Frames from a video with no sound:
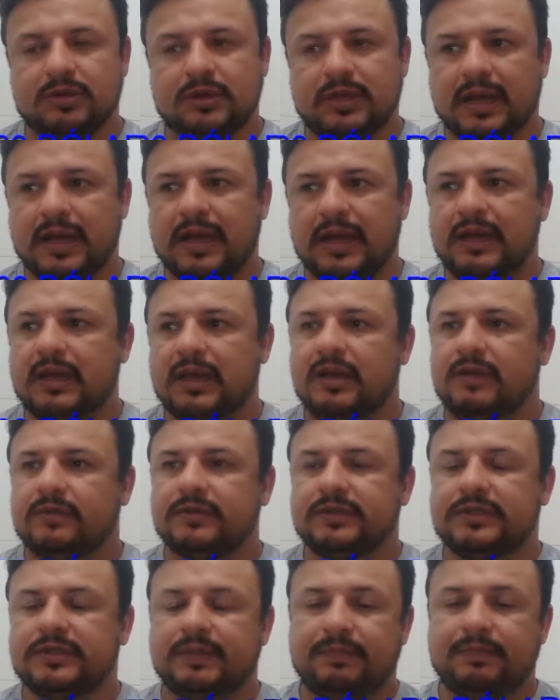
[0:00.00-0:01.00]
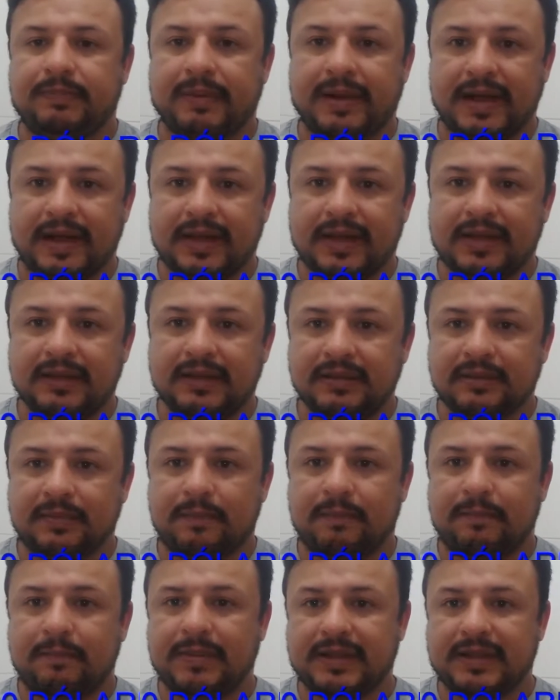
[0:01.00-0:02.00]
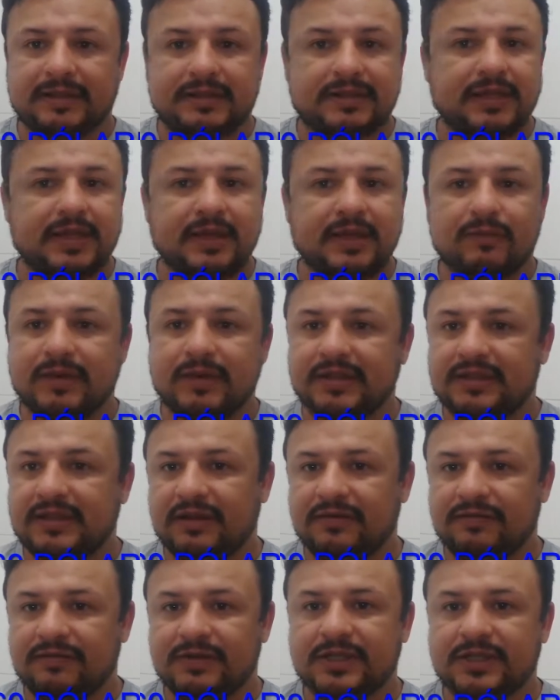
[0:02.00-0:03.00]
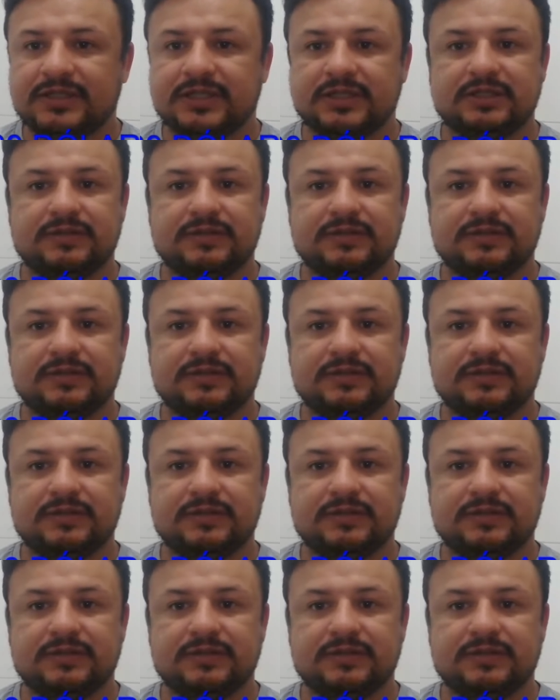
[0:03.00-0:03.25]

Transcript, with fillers: tá? Você paga para ter uma entrevista.